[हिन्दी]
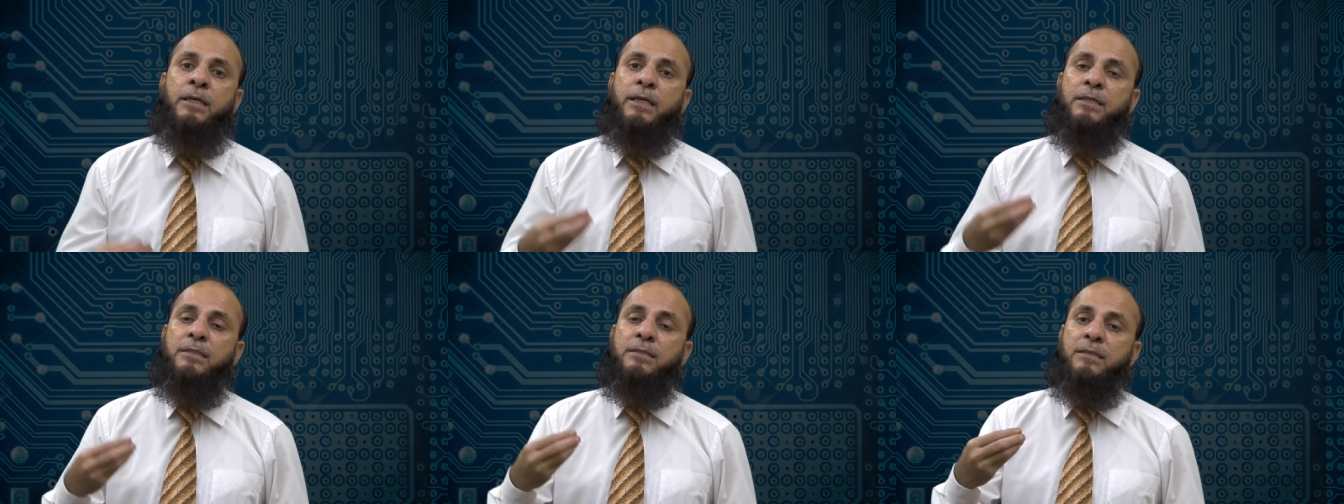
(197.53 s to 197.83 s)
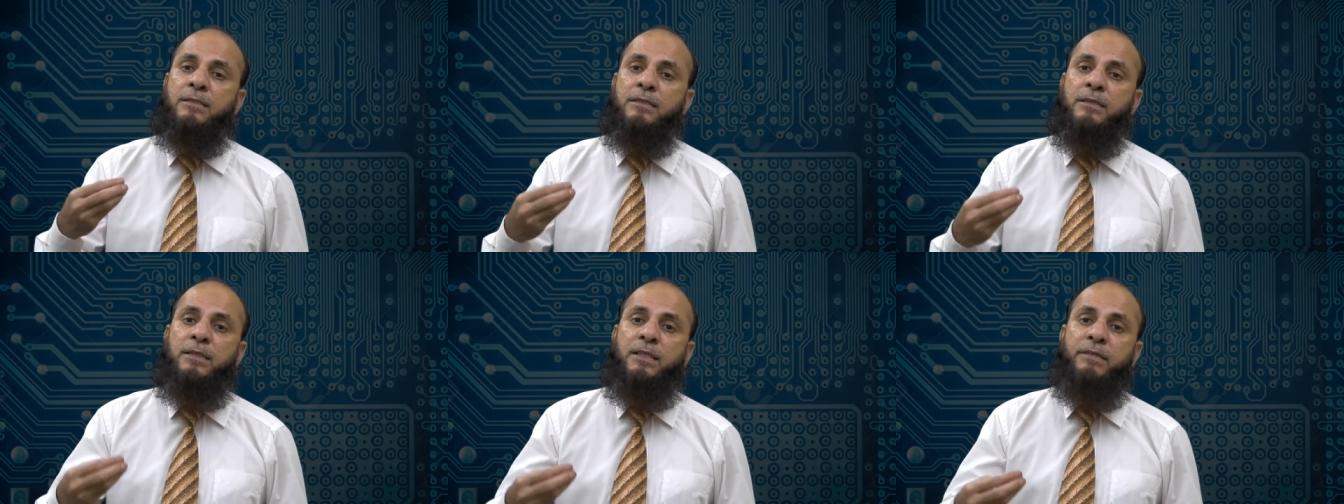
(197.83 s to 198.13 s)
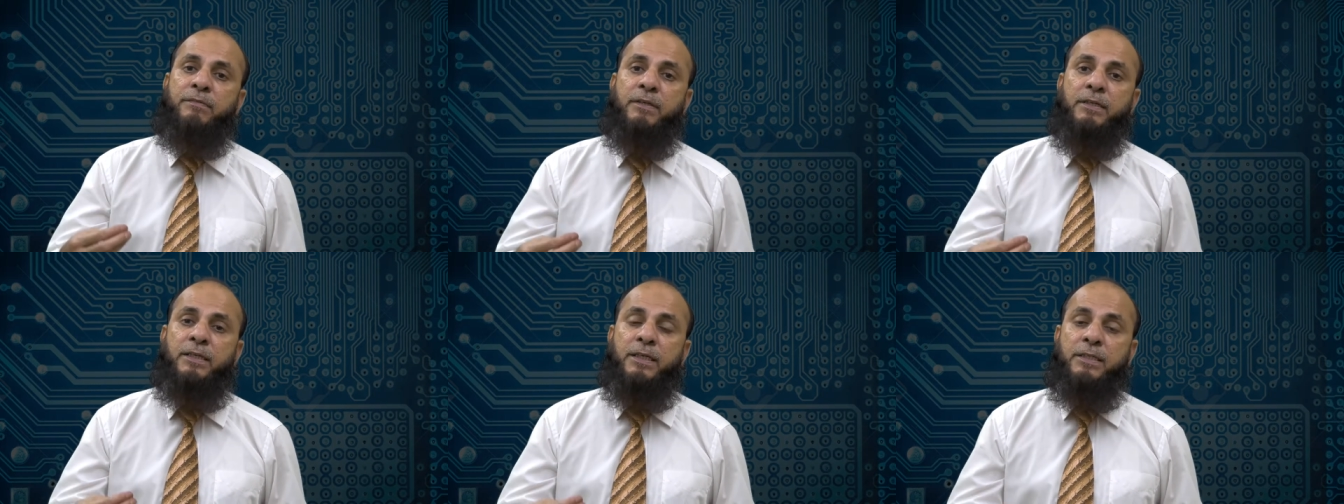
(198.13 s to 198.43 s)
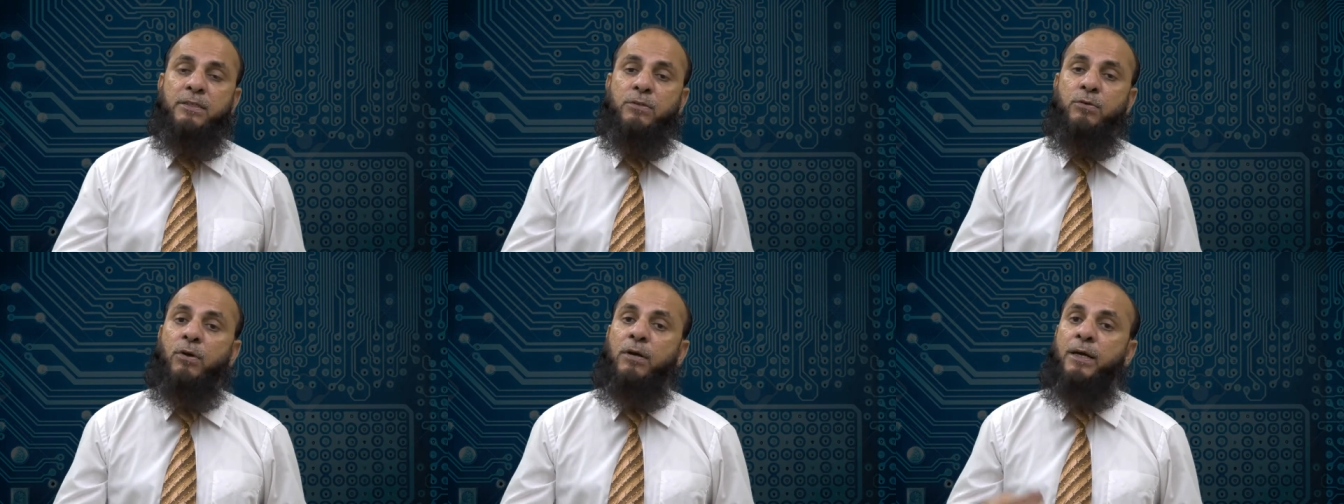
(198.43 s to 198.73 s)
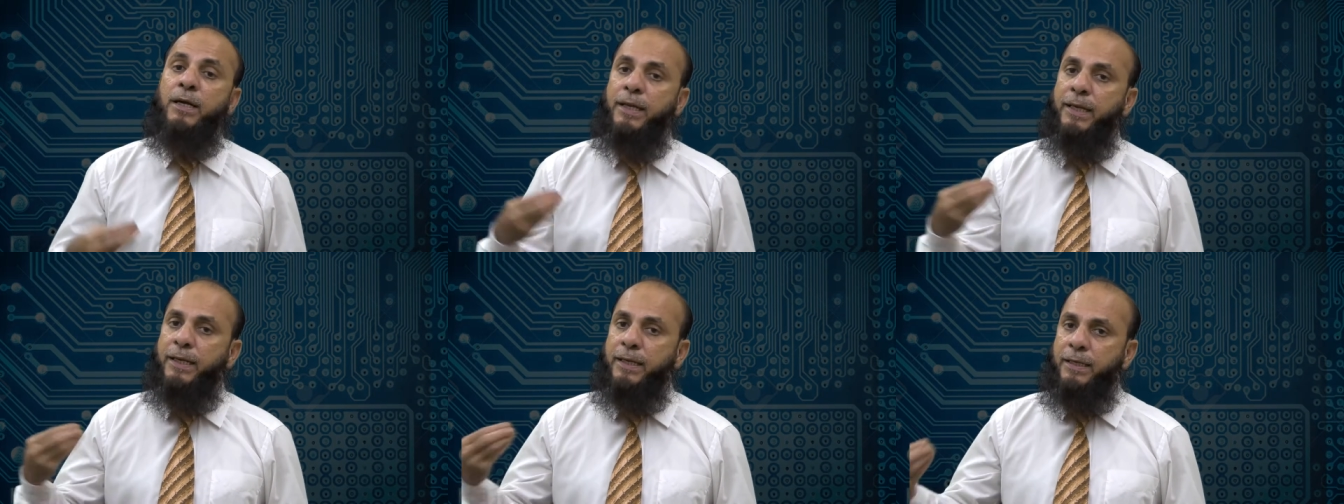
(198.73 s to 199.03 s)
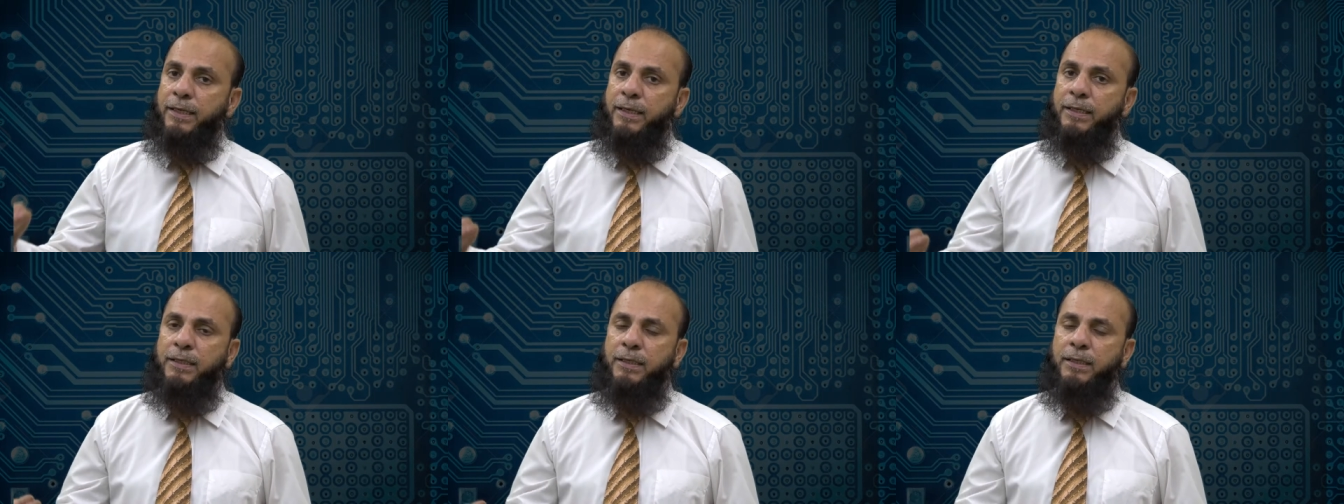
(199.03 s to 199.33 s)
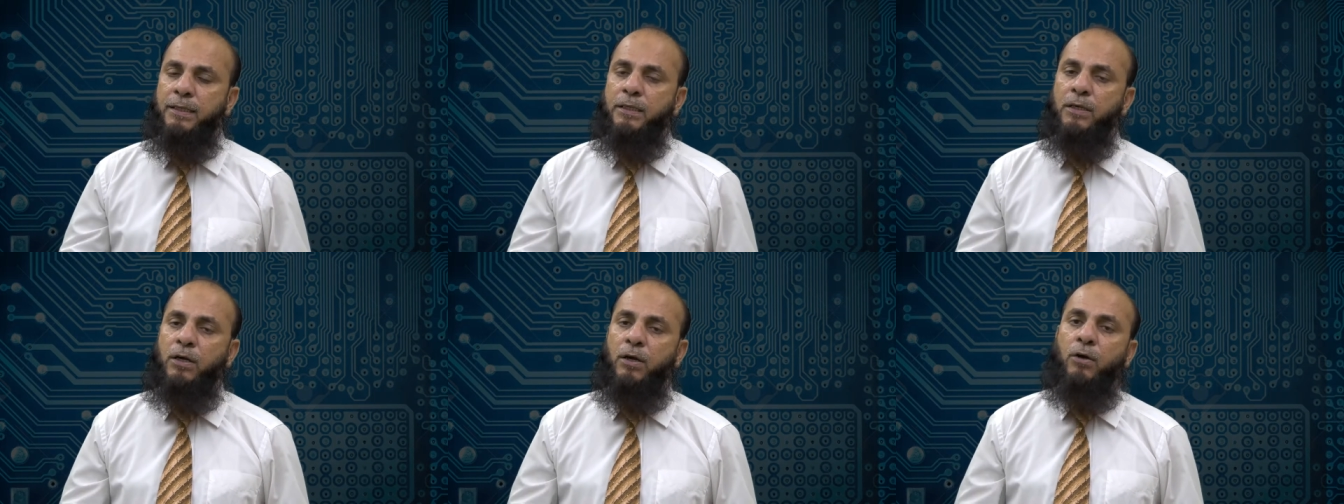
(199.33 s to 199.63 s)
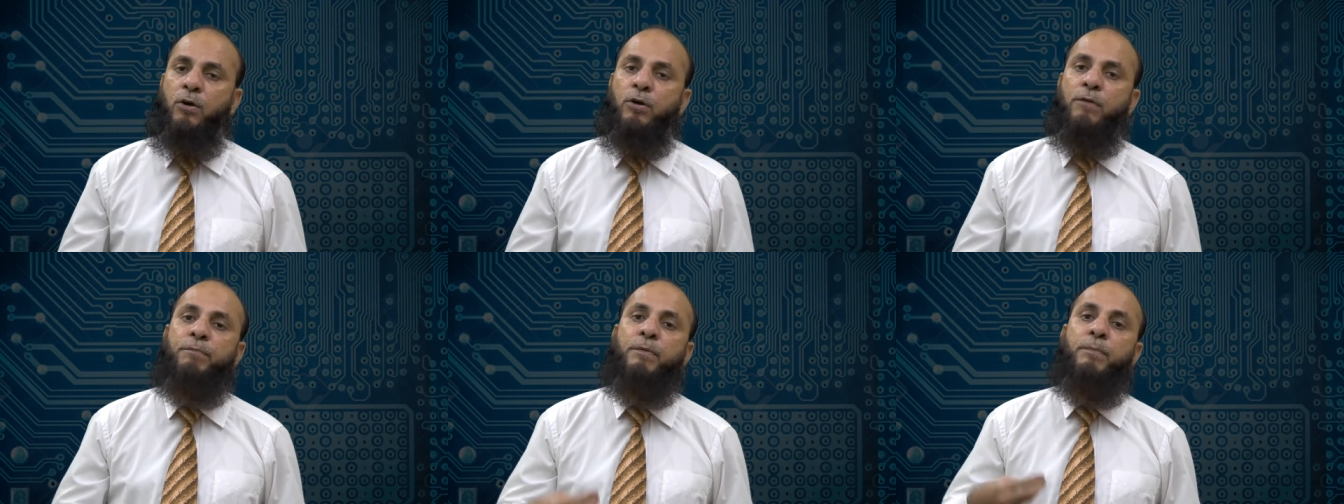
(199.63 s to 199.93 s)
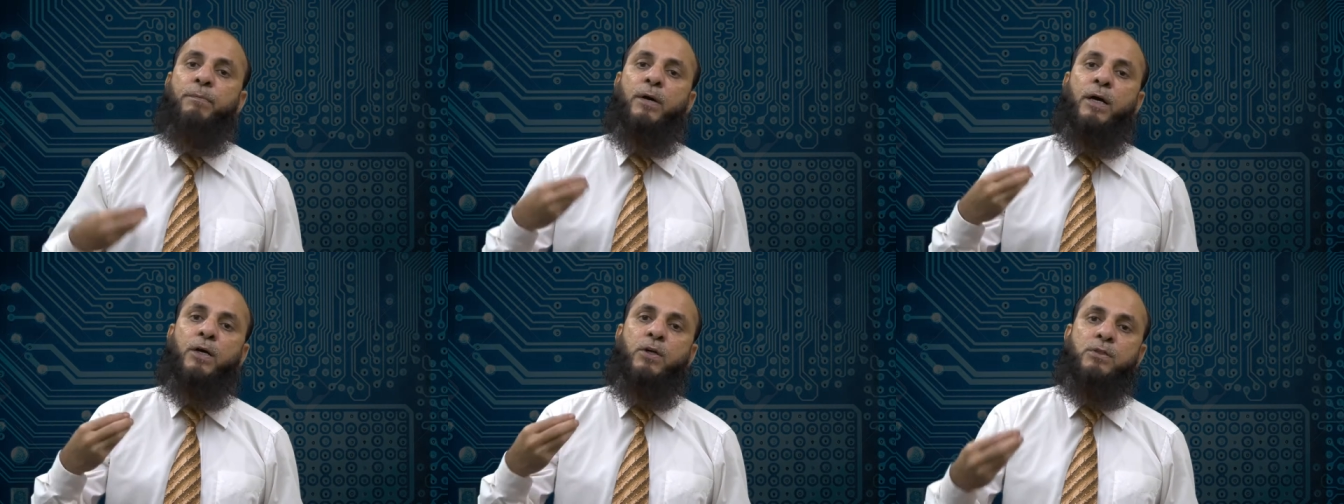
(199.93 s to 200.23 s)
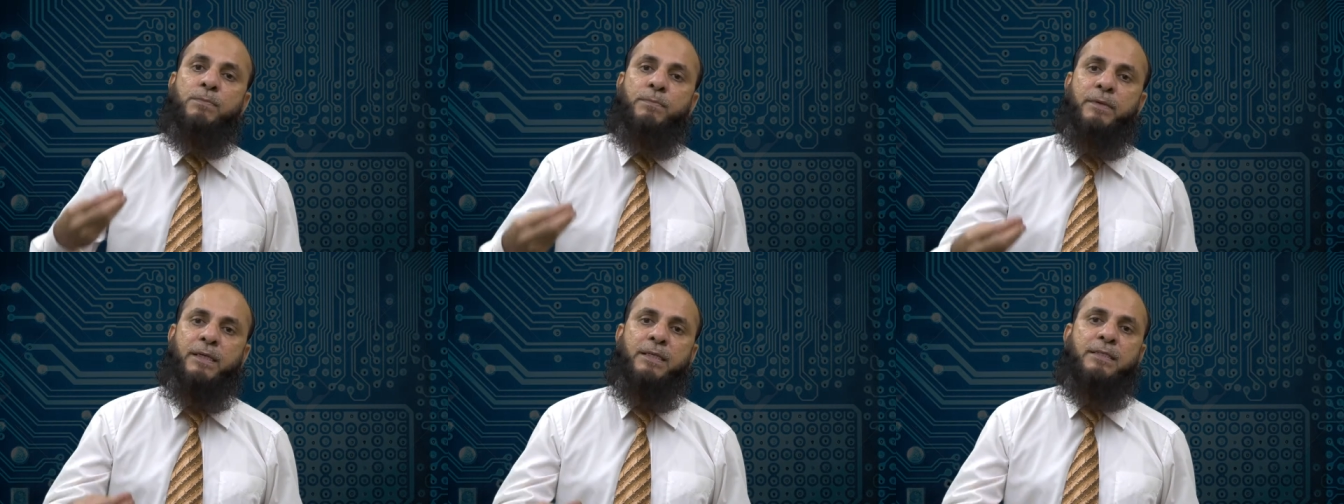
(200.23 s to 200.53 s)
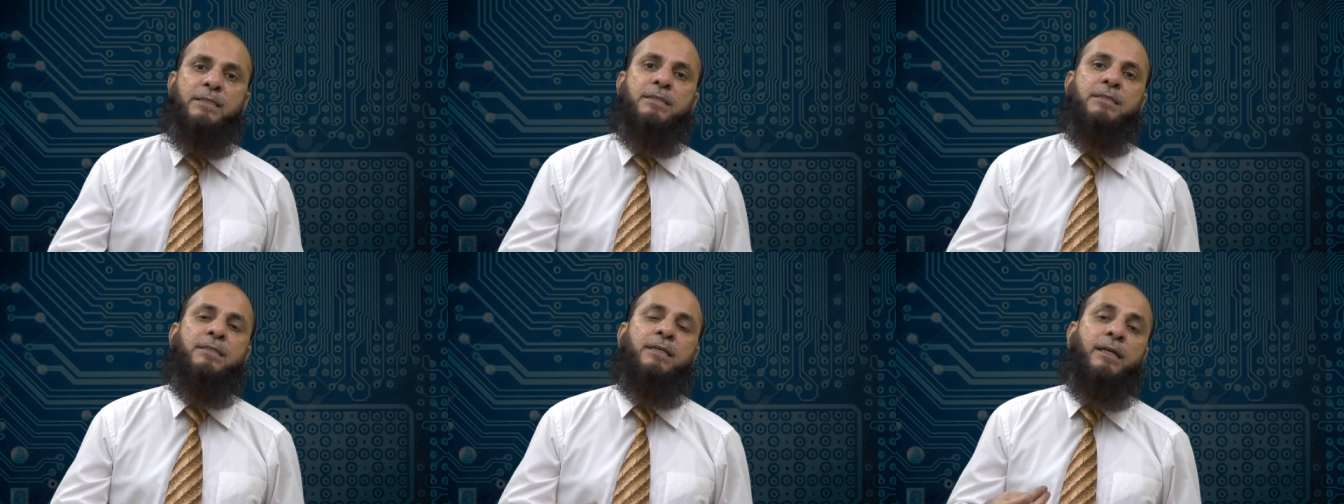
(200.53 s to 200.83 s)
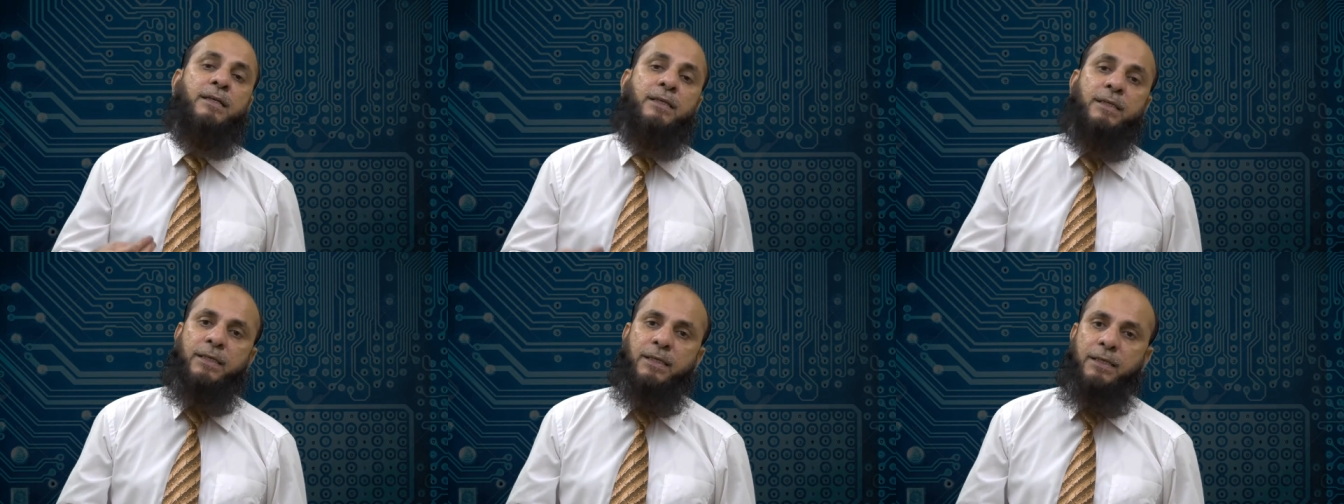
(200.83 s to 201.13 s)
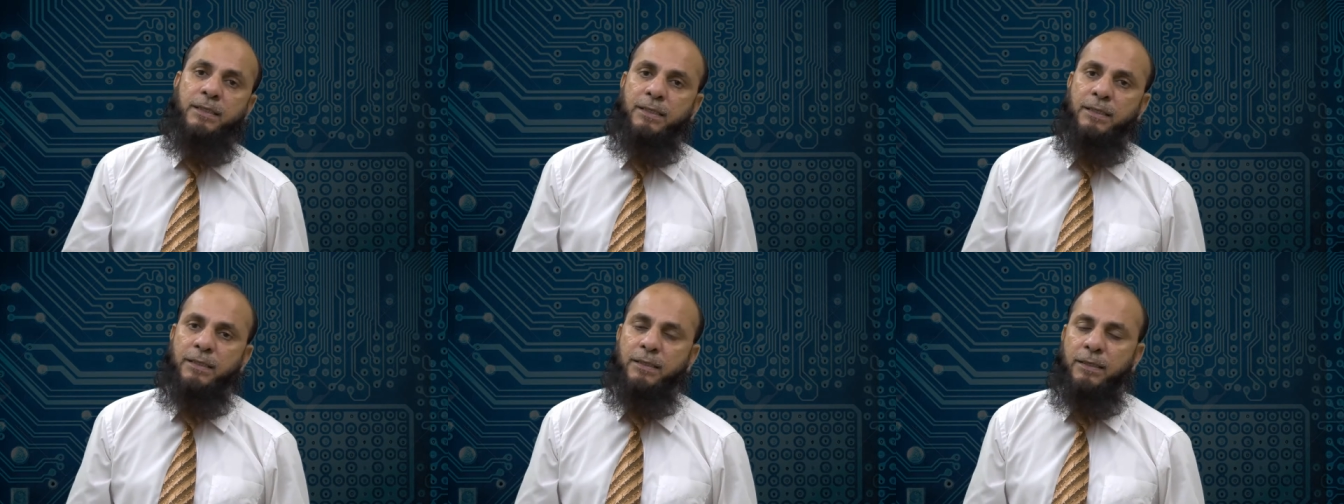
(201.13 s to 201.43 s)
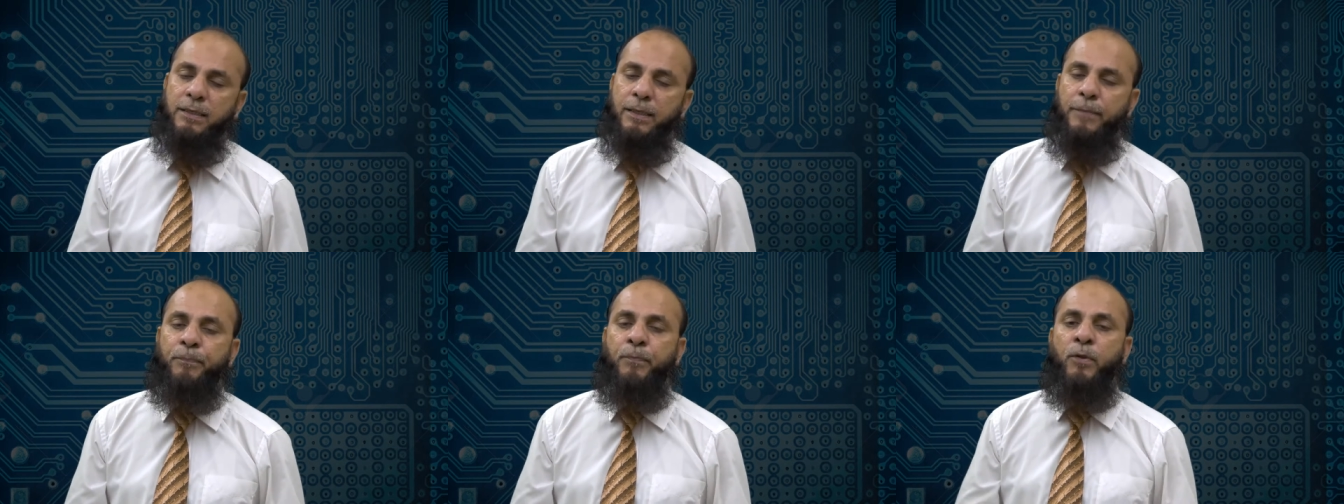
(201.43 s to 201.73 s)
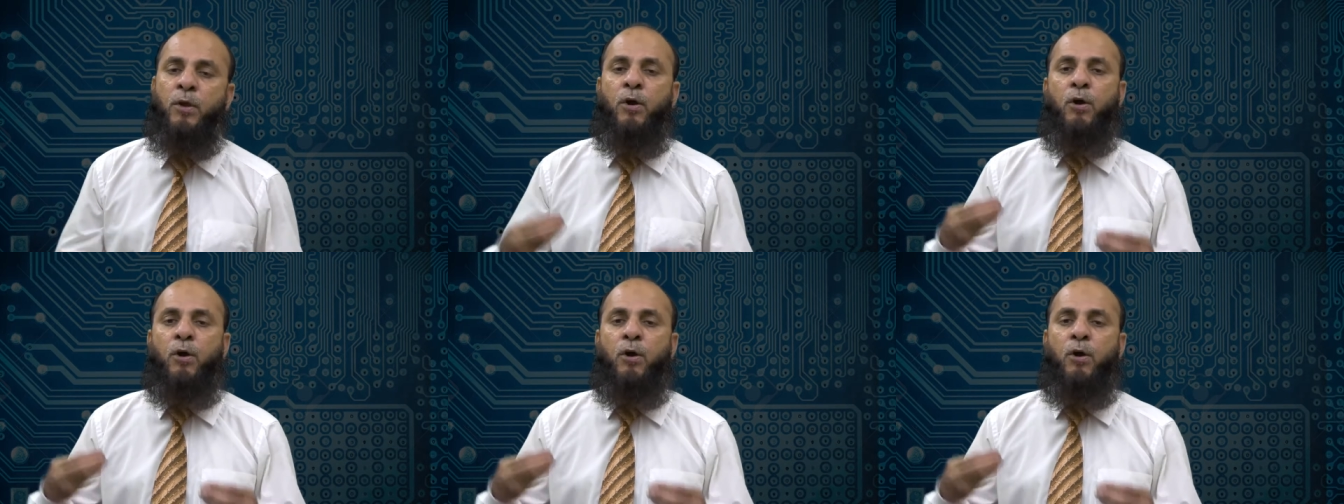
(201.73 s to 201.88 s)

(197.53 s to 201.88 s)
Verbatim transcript: एक्सटर्नल डिवाइस को कनेक्ट किया जाता है और फिर बायोस में कैसे सेट किया जाता है